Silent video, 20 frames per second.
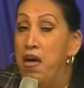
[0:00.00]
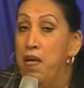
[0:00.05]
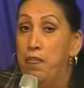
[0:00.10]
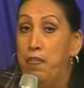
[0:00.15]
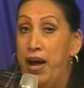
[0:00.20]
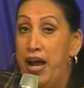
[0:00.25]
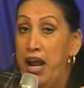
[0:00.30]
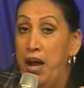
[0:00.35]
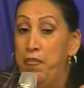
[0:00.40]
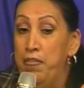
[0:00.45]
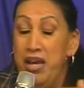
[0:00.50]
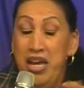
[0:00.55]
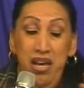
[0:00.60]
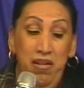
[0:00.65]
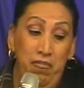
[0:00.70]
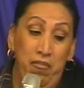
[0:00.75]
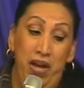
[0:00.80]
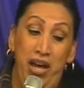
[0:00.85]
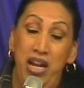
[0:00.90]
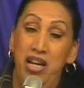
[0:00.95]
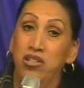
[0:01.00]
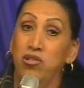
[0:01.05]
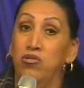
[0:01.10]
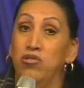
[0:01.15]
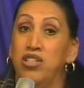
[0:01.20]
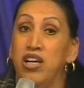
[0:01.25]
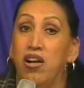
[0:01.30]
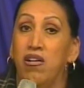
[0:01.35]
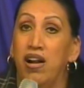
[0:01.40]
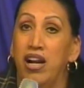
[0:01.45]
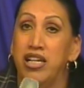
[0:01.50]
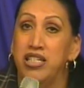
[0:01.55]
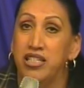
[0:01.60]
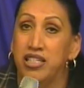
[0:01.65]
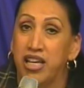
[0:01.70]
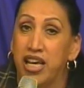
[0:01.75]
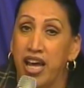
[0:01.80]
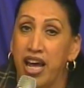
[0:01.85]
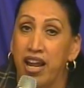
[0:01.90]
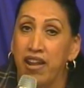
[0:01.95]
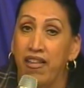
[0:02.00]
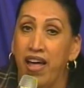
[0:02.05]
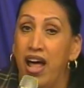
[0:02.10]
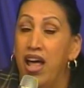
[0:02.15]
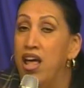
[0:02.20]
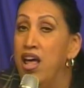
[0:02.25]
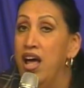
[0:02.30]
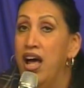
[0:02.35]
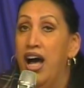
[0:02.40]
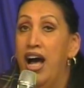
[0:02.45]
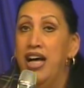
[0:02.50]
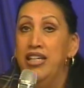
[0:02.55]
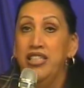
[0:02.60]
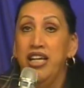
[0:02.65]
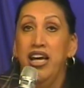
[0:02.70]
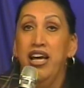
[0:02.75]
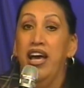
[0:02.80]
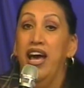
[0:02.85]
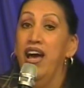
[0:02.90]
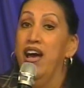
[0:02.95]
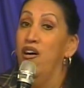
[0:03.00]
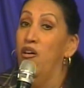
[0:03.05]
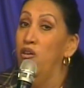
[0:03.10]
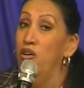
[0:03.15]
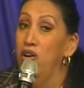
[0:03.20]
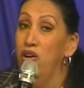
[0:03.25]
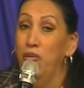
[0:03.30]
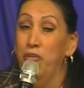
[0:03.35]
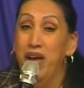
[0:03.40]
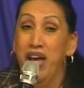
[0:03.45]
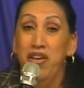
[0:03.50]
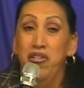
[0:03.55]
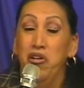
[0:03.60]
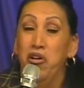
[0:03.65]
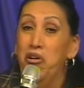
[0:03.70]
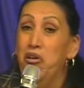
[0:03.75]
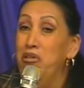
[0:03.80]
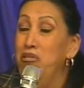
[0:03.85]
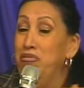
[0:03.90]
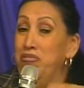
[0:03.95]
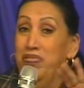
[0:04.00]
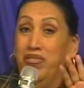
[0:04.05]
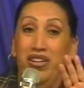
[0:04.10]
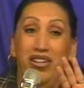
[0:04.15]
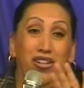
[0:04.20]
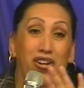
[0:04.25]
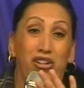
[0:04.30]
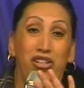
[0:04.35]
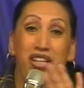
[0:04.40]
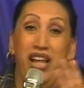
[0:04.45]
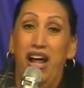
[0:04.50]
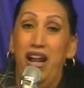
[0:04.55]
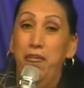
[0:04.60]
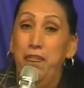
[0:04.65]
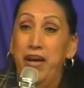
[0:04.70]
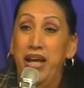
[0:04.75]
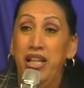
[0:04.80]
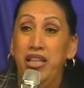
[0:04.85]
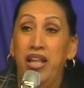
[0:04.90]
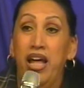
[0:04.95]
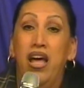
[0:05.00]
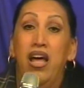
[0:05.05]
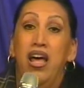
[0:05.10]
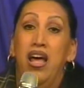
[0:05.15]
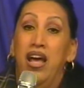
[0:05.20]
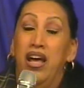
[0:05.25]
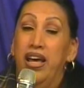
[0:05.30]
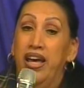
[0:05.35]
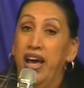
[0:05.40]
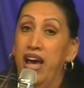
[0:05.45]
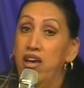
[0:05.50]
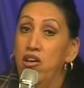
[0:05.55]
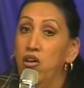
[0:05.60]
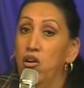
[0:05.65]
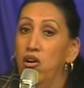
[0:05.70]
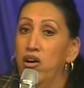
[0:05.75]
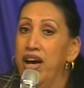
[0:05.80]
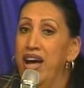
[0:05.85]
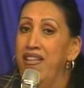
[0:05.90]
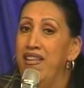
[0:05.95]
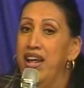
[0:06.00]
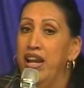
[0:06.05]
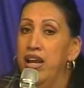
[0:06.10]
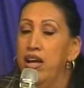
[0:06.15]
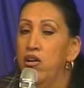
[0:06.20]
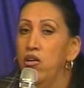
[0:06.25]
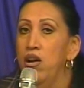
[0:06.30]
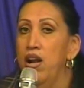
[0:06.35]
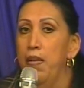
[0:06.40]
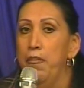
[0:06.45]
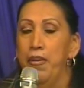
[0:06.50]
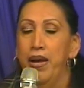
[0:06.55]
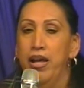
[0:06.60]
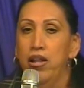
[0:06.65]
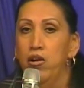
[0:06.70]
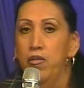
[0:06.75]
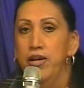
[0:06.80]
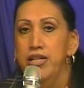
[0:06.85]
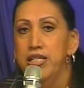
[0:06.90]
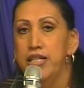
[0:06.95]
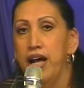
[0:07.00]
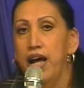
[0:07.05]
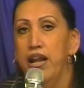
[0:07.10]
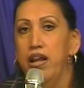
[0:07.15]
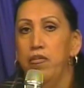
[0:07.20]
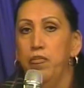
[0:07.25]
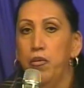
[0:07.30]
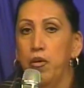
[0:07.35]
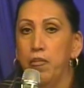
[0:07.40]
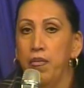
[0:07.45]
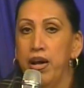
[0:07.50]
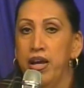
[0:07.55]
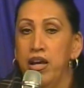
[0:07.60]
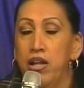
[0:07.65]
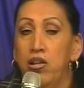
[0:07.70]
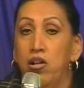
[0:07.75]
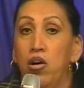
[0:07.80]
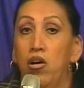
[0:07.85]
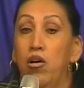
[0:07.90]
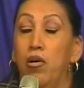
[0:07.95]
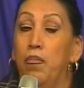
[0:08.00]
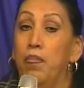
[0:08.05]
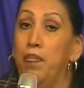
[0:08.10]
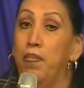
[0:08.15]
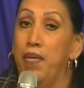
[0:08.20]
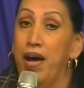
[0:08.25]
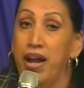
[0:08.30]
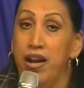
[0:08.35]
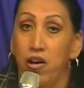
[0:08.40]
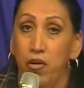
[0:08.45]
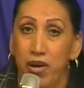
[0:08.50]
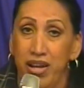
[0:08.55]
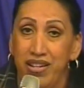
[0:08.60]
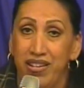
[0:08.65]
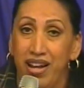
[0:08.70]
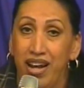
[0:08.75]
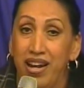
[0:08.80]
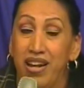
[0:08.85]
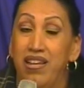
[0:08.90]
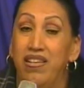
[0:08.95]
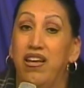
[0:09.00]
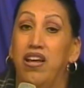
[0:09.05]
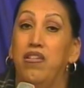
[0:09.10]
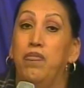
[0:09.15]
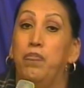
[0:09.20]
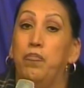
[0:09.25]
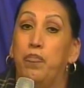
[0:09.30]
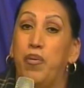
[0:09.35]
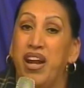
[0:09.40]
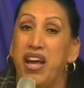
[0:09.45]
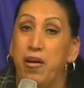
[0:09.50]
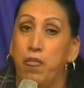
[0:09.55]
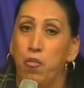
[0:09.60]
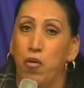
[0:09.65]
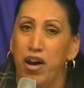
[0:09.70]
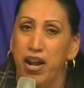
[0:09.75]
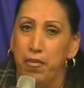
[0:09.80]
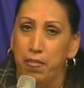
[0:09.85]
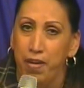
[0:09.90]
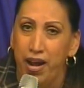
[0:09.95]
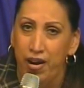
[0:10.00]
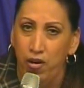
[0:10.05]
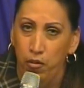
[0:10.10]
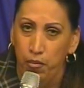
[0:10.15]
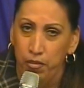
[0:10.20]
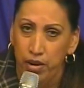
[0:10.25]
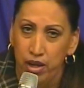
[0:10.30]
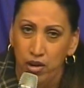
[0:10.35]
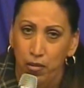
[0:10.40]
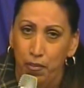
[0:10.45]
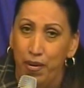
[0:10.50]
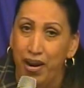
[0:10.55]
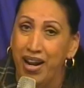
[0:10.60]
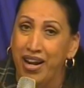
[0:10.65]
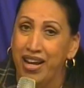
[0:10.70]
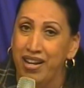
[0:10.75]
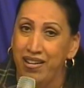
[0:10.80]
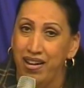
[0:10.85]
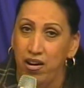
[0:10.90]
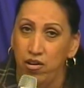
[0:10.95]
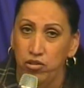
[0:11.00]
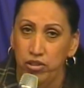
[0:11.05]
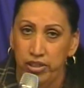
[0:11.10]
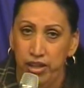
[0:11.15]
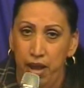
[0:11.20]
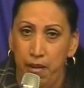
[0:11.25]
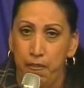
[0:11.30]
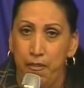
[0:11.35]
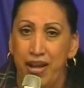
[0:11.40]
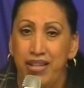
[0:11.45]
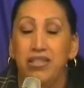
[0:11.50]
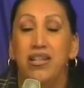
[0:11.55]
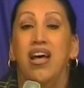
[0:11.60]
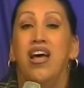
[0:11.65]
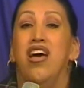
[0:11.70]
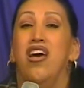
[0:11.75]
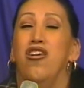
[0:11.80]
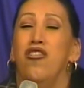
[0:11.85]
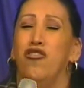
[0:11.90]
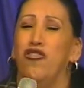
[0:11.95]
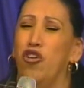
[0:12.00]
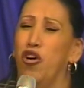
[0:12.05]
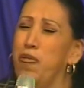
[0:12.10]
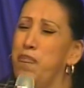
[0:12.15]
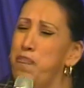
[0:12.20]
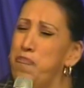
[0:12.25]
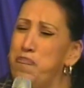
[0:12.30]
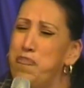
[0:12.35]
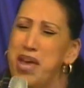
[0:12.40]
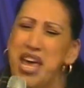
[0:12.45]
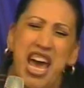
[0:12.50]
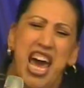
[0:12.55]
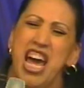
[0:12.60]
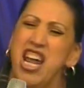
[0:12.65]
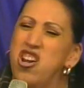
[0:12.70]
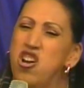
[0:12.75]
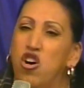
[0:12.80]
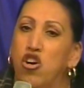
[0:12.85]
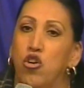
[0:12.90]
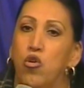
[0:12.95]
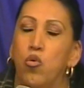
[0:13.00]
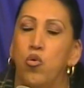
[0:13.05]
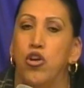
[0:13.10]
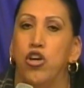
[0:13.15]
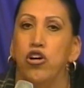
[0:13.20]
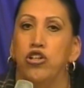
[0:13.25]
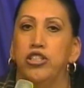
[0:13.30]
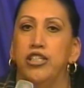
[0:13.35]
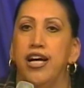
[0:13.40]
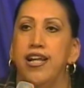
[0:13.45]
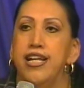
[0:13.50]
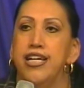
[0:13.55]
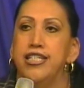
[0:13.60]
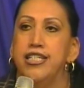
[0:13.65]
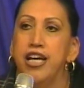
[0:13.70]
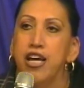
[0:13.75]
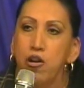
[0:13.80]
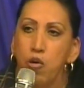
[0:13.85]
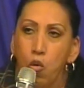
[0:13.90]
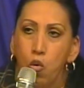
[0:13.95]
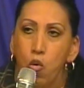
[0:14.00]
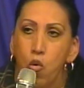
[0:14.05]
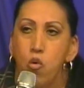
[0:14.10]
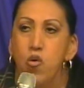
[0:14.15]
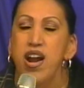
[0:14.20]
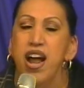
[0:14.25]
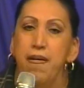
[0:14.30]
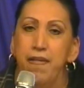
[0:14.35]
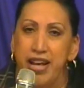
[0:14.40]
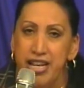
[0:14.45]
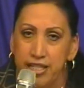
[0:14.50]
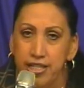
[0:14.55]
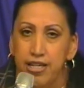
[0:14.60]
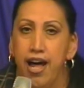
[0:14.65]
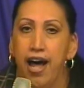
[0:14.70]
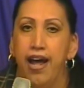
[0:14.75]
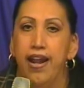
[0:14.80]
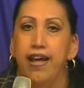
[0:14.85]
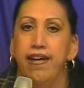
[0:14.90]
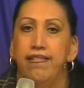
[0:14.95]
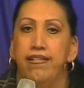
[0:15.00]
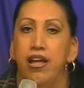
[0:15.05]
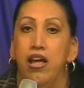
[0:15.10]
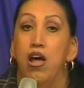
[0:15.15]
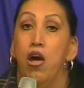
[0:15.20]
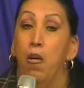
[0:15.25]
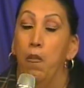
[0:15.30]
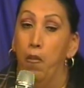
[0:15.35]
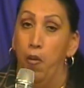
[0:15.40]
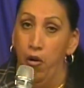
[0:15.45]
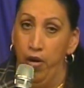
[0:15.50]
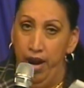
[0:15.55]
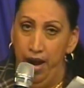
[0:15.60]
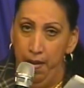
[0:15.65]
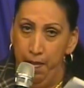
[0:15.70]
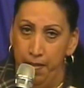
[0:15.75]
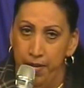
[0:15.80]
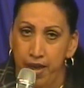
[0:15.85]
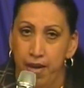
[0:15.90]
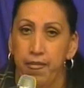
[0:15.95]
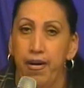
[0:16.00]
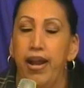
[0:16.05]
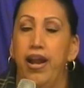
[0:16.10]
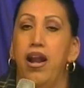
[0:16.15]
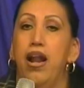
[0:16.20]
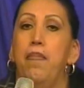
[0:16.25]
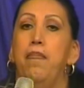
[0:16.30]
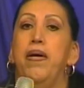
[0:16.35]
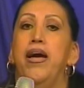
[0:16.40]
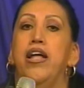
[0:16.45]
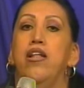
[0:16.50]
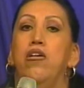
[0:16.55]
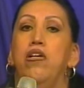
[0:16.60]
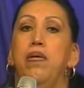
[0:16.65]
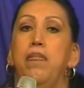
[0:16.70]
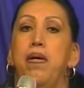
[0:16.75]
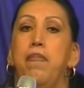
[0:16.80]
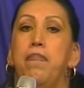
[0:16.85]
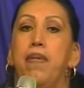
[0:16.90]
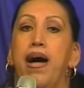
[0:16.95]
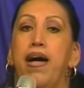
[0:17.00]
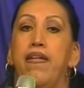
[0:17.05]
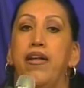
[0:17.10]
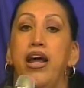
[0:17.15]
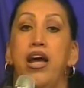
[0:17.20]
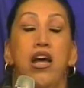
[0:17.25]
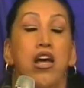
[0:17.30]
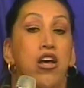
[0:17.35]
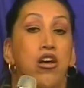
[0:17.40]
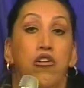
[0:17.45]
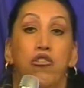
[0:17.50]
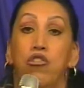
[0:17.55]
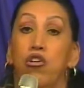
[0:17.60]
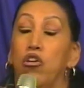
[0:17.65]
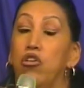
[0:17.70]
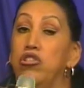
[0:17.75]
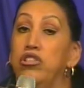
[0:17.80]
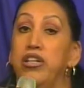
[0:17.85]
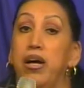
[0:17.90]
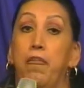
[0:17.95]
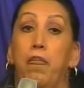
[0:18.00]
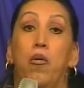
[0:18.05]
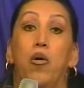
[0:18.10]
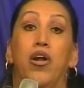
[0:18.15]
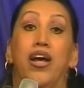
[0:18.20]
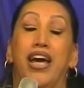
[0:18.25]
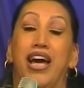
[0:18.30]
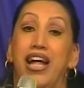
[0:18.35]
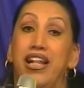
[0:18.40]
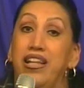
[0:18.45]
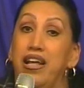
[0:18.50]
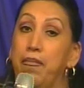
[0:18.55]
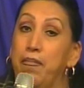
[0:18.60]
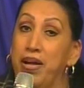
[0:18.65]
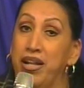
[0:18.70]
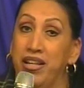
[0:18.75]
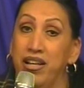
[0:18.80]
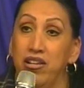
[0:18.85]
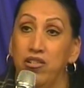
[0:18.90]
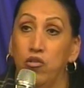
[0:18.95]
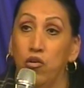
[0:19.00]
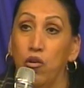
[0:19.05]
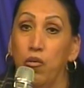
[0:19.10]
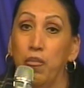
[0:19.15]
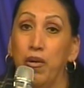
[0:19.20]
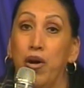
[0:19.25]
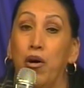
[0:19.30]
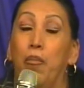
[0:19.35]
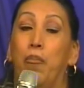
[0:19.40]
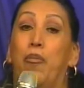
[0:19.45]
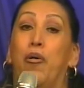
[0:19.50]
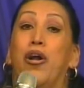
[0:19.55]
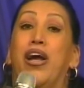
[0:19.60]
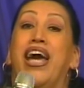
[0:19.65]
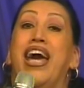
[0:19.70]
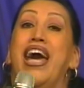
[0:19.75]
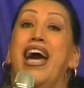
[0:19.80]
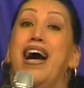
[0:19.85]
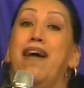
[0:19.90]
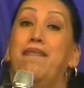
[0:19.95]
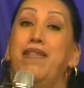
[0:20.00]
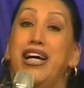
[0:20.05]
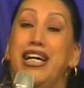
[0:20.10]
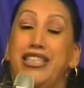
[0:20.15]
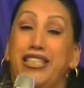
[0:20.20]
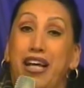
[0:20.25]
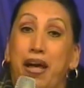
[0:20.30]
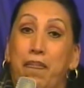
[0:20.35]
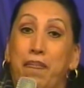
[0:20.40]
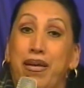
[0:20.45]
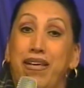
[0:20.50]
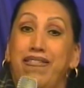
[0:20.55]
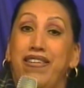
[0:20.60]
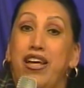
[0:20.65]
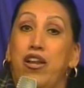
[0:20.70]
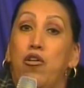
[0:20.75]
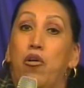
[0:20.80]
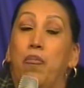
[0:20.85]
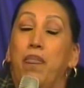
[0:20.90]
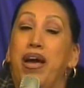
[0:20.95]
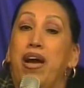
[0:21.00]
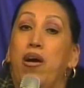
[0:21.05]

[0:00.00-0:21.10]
Para mí, eres un cero a la izquierda. Así que hoy lo bien yo totalmente. Que yo que denigro el apellido Besares por Mayito, Mario Besares es primo hermano mío, para que te lo sepas. Estoy bien orgullosa de ser una Besares por llevar el apellido de mi padre. Yo no sé por qué te metes conmigo, por qué hablas de mí si no me